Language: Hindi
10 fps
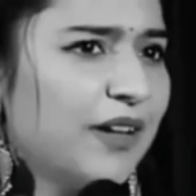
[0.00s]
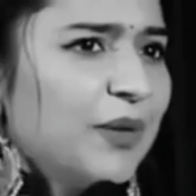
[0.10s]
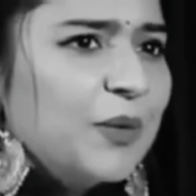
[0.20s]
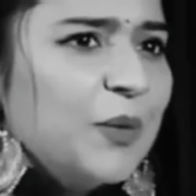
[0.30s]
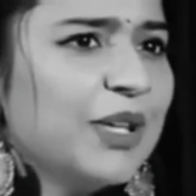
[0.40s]

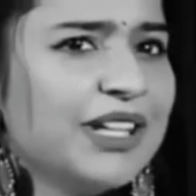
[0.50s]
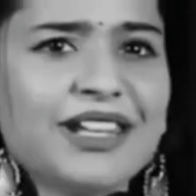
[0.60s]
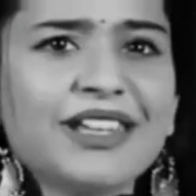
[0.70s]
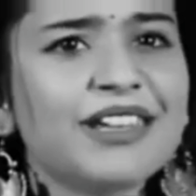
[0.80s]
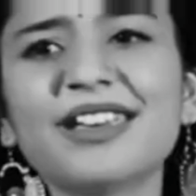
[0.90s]
हर कोई
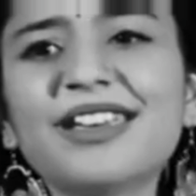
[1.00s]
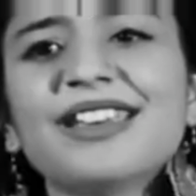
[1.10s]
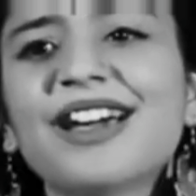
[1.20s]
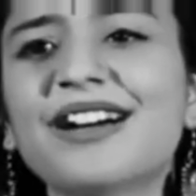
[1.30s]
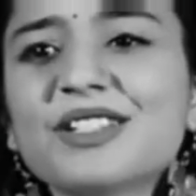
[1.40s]
नहीं है
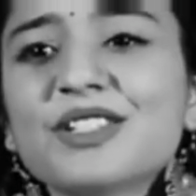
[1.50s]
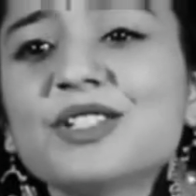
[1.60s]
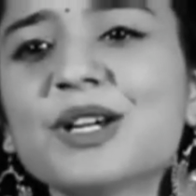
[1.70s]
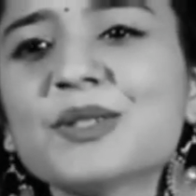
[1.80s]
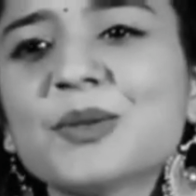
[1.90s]
यहाँ
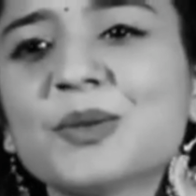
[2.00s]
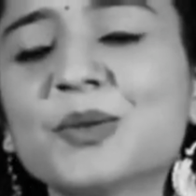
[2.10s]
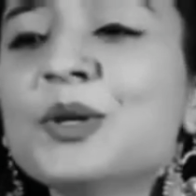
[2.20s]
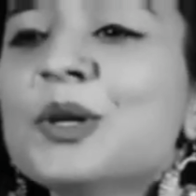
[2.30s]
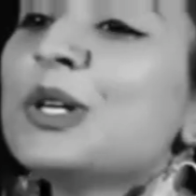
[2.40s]
अच्छा
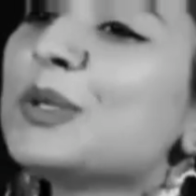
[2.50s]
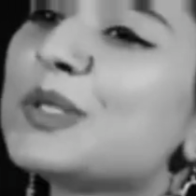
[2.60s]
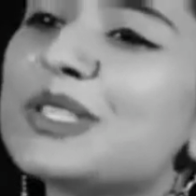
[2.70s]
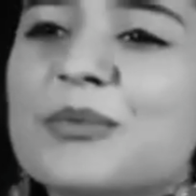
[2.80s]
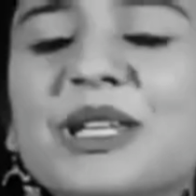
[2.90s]
सुनो तो
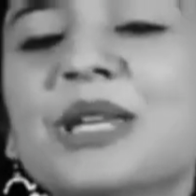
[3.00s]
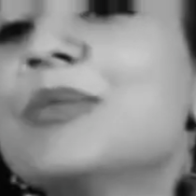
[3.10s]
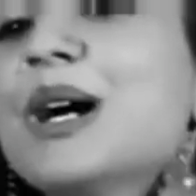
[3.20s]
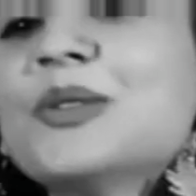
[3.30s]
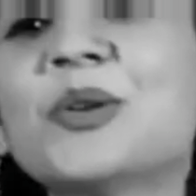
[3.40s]
सबकी
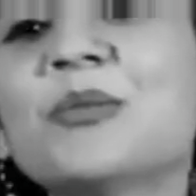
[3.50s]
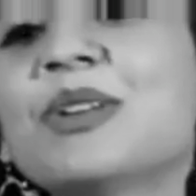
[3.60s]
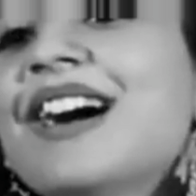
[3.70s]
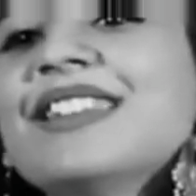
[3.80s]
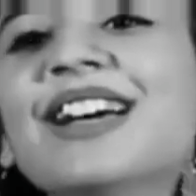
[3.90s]
बातों
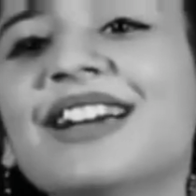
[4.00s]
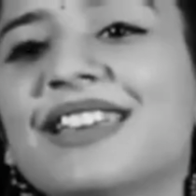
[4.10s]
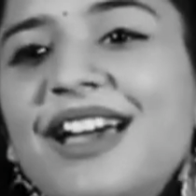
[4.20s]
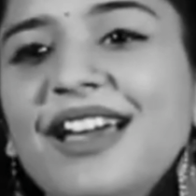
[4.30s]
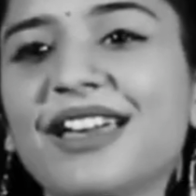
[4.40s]
में आता
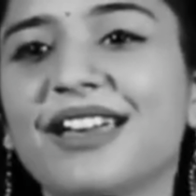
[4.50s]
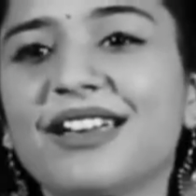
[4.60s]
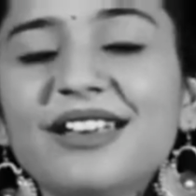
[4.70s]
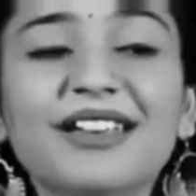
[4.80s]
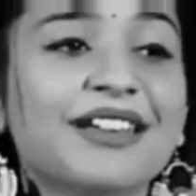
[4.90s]
क्या है
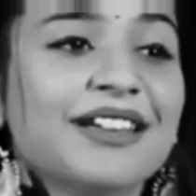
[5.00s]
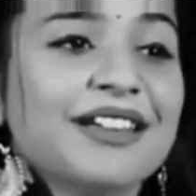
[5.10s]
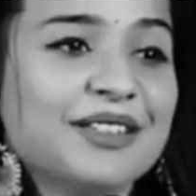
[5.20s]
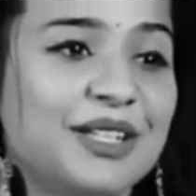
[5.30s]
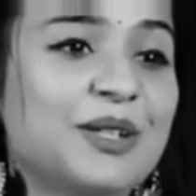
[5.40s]

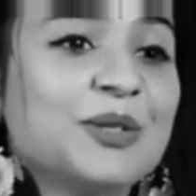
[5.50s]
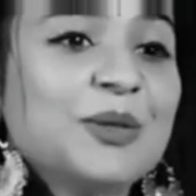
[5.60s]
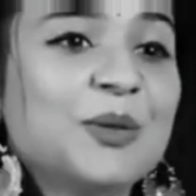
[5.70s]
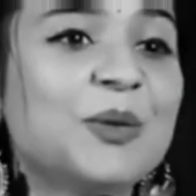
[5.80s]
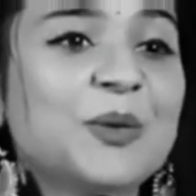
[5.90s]
दर्द
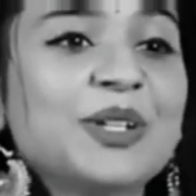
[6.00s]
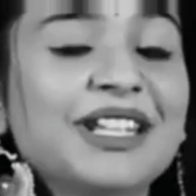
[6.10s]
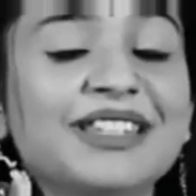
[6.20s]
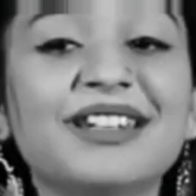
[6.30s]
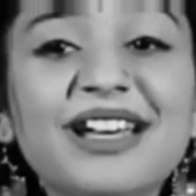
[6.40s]
को
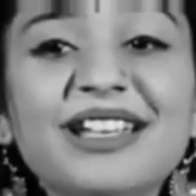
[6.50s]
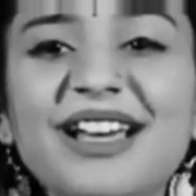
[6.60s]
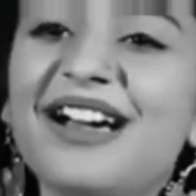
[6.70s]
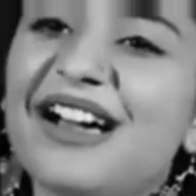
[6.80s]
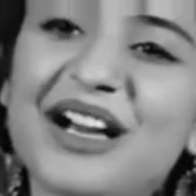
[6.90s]
कुरेदना
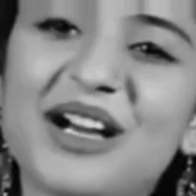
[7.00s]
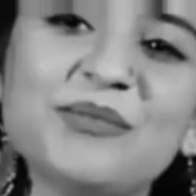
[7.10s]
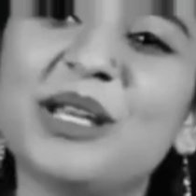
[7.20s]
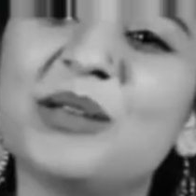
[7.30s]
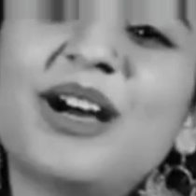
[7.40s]
यहाँ
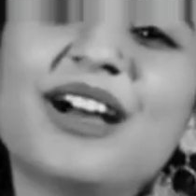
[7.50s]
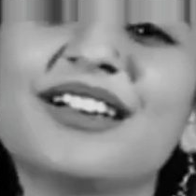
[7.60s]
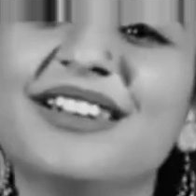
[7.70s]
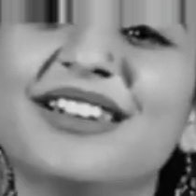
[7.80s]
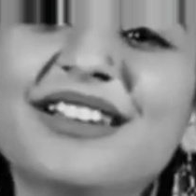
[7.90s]
आम है पागल